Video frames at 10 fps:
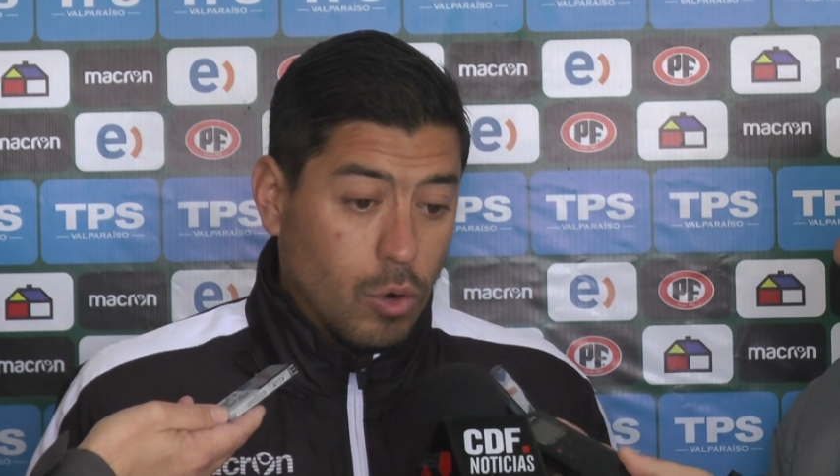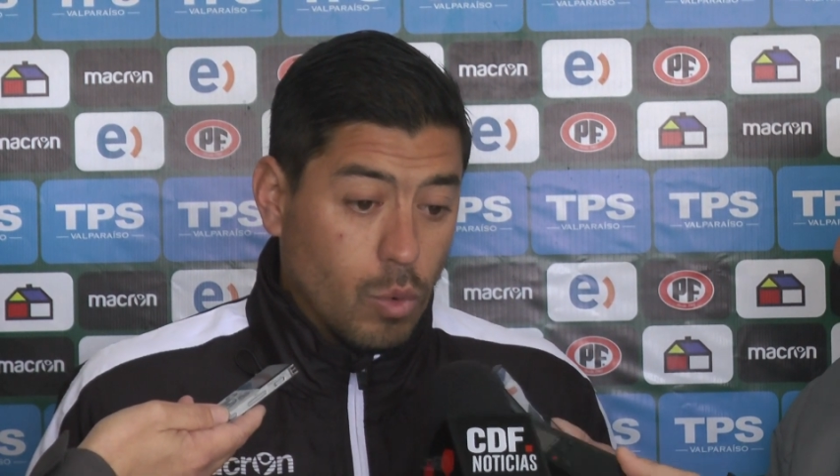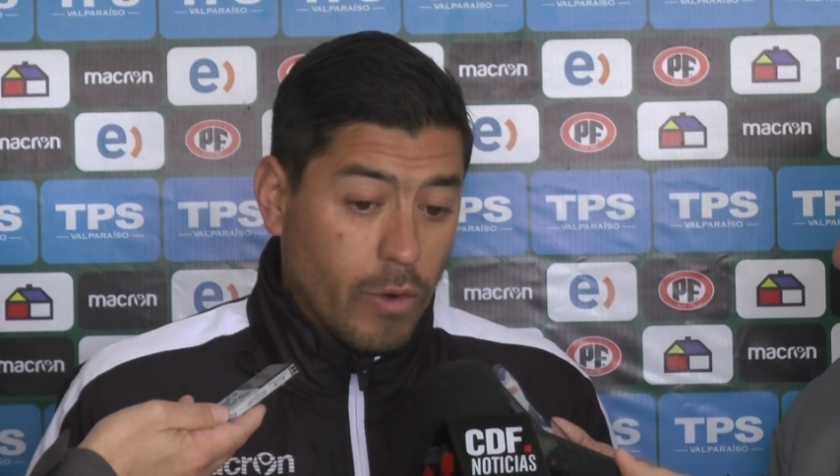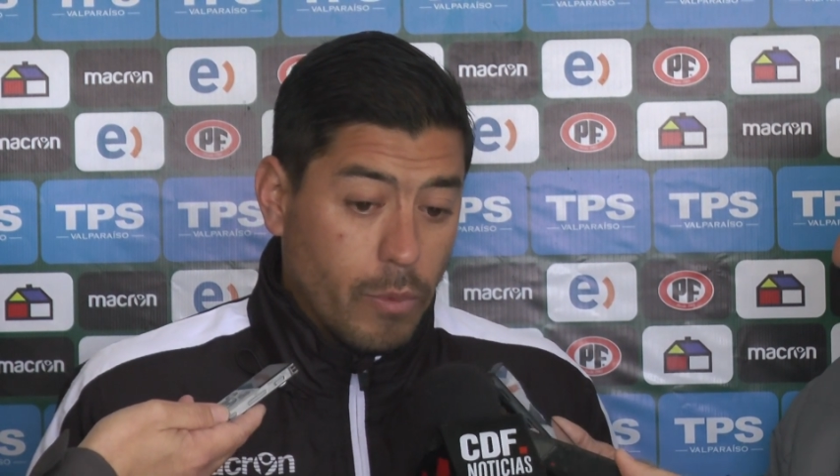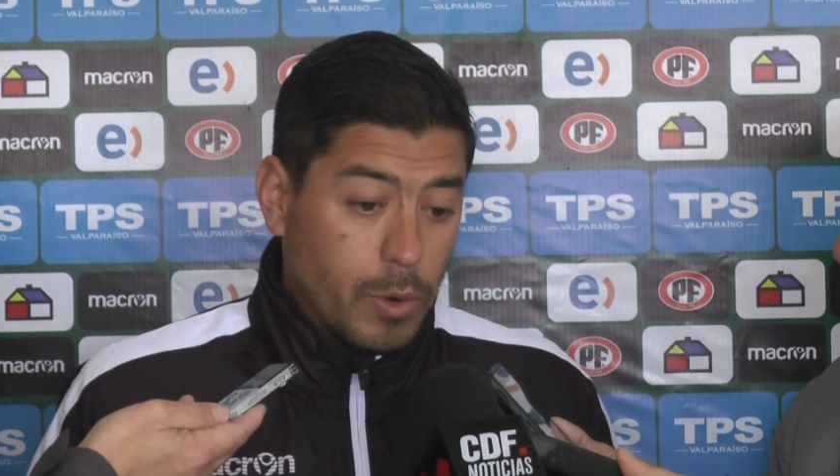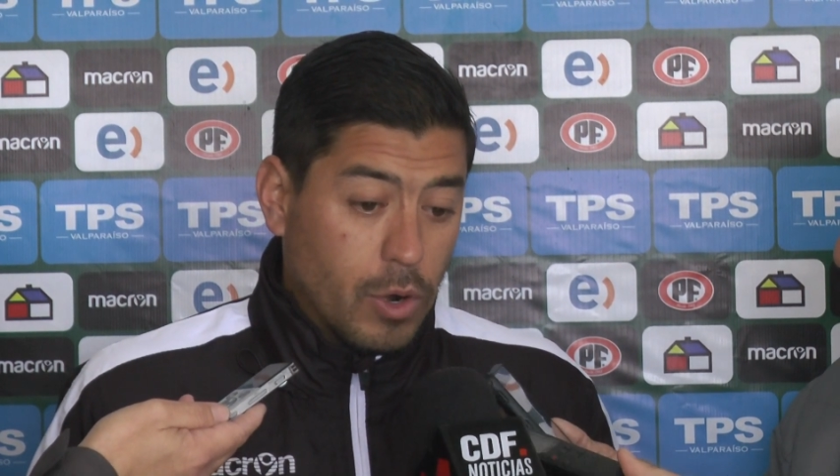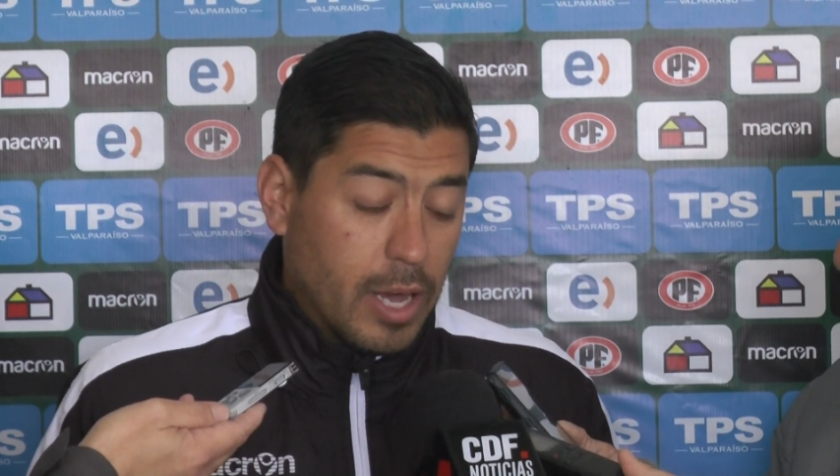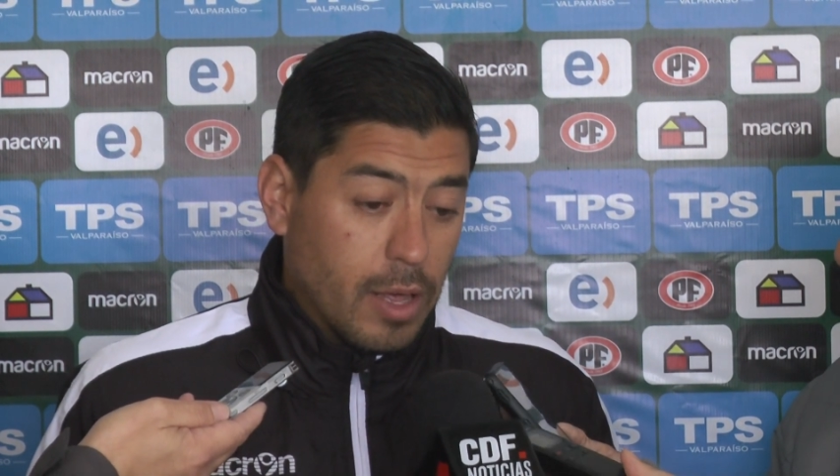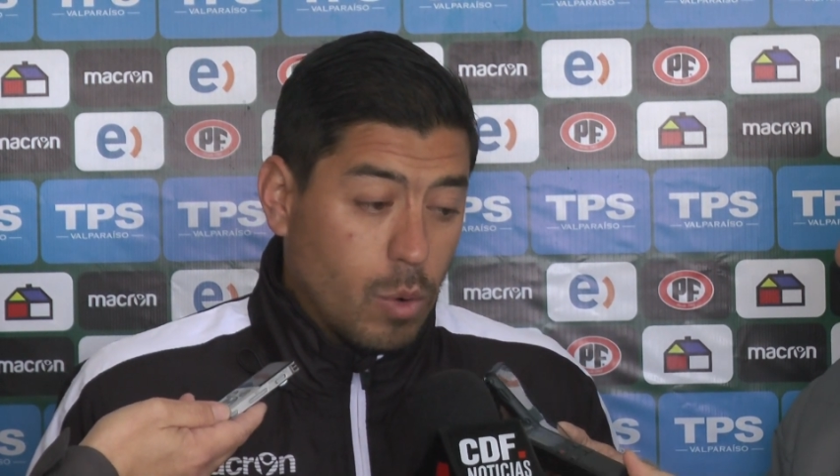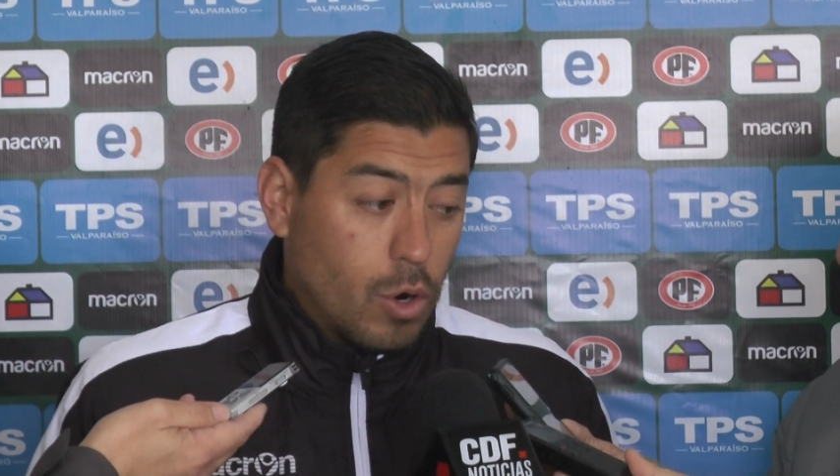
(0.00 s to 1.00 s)
nuevo, pero
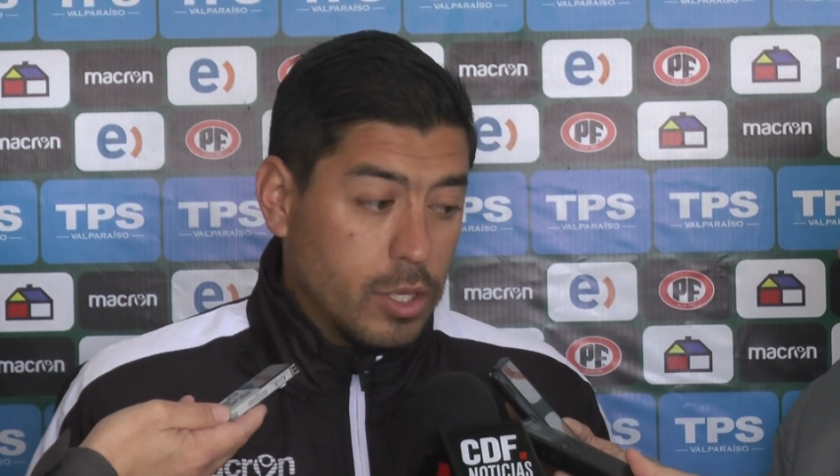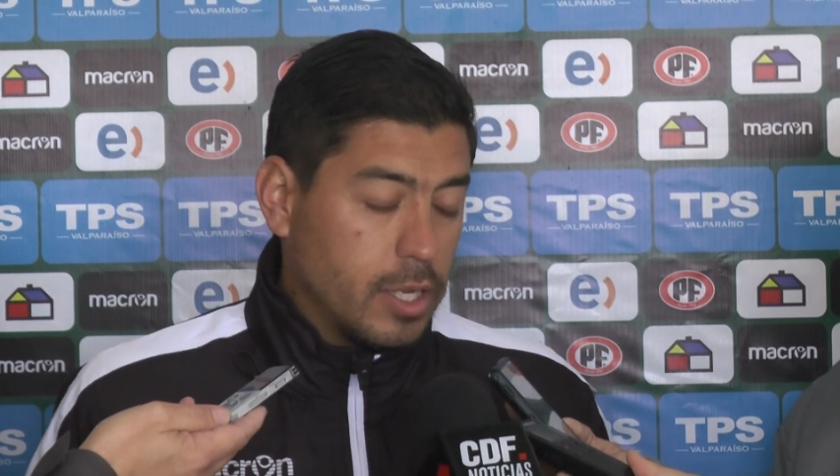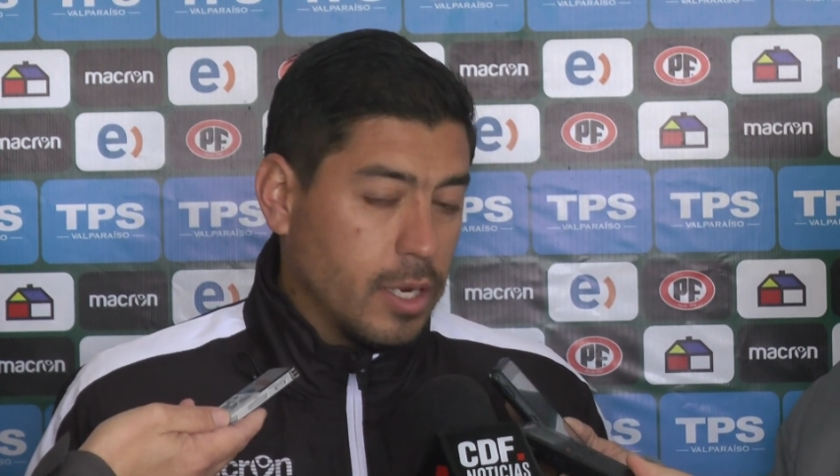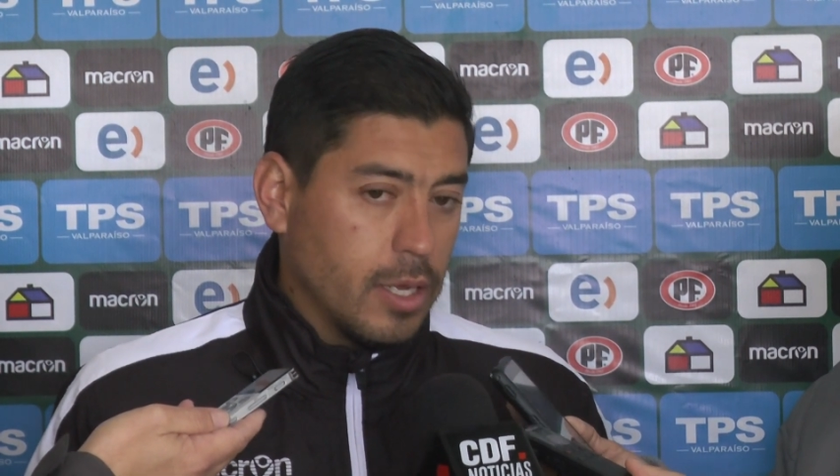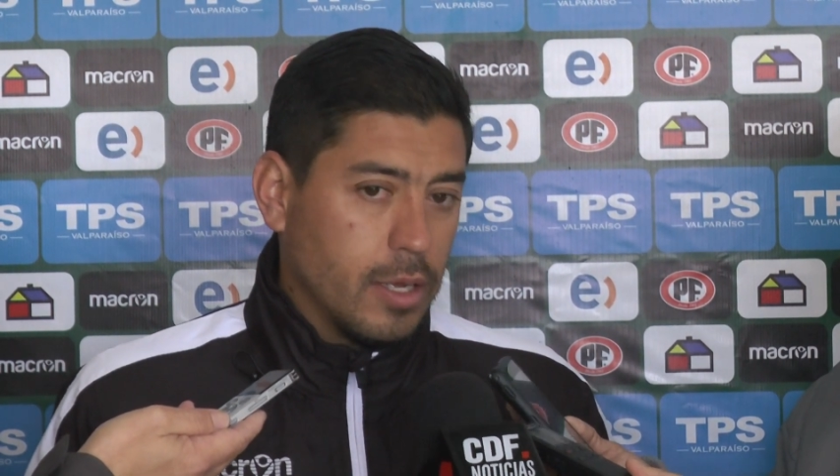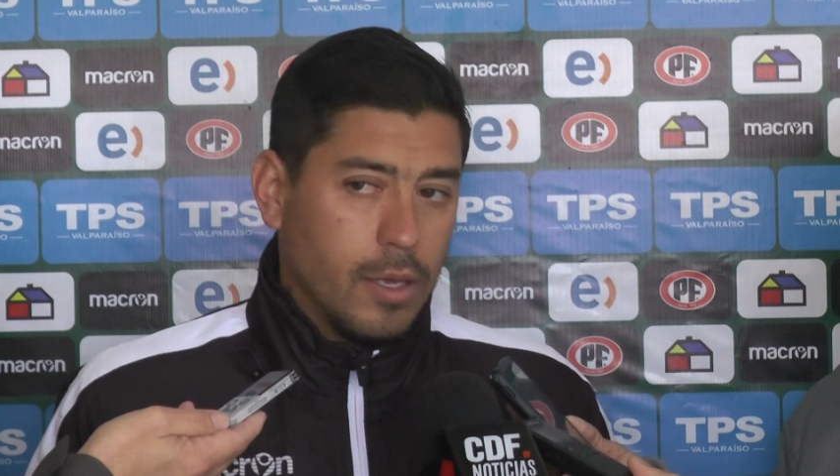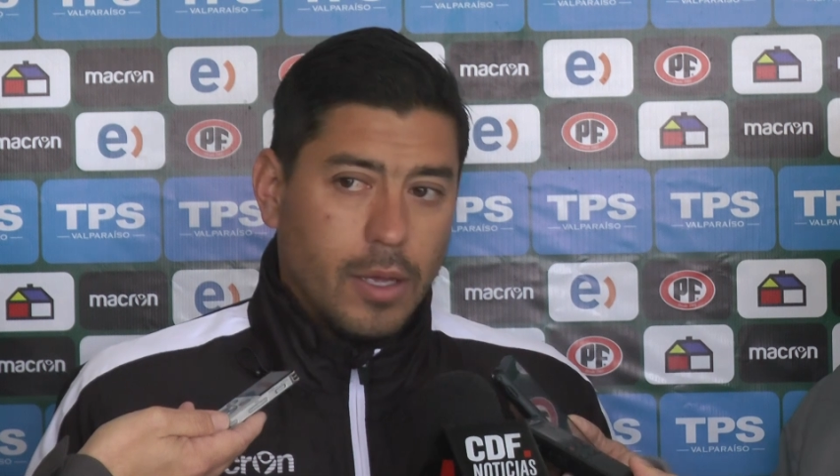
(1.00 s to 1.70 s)
cada jugador tiene